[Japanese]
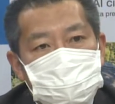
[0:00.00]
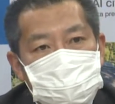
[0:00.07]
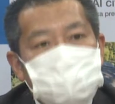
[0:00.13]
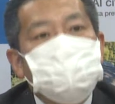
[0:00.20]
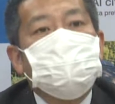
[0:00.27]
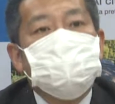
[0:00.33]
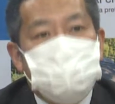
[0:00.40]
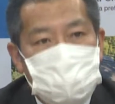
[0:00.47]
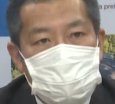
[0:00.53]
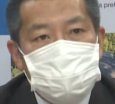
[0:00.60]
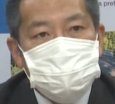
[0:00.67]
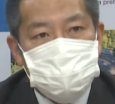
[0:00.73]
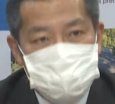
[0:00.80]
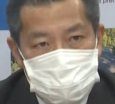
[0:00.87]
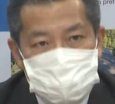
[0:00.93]
レストランとか
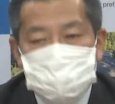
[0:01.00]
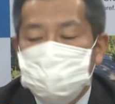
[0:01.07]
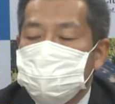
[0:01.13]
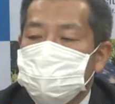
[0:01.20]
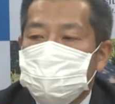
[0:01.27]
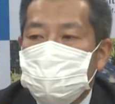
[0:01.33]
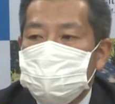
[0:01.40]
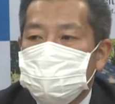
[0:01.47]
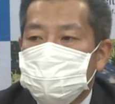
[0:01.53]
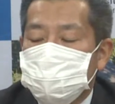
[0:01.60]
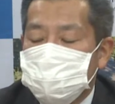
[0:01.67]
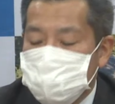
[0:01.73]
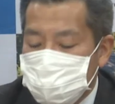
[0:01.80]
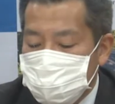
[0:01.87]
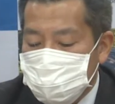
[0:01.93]
そういったところを
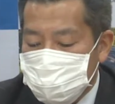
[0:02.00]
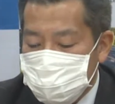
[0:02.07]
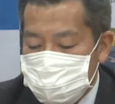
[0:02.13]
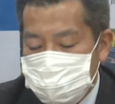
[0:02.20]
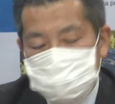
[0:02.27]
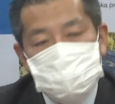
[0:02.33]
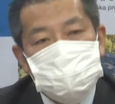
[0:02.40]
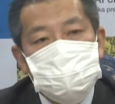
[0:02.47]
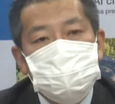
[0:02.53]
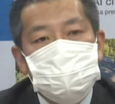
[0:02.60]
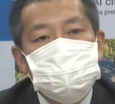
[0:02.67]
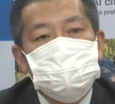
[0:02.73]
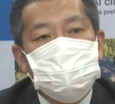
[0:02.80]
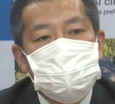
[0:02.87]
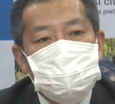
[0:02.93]
ほぼほぼ申請いただい
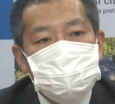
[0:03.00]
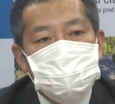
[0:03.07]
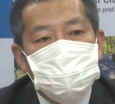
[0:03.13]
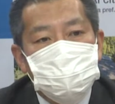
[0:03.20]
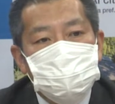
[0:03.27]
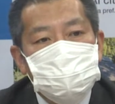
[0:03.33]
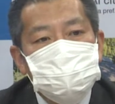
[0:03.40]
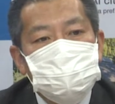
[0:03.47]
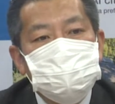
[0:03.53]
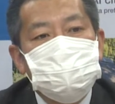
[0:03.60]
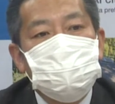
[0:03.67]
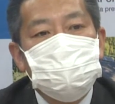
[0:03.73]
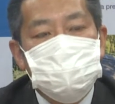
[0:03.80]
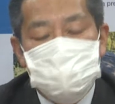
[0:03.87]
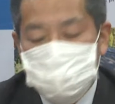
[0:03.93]
ているのかなと思います
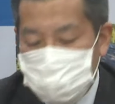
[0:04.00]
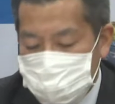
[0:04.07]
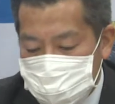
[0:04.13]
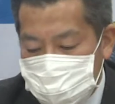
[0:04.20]
けれども、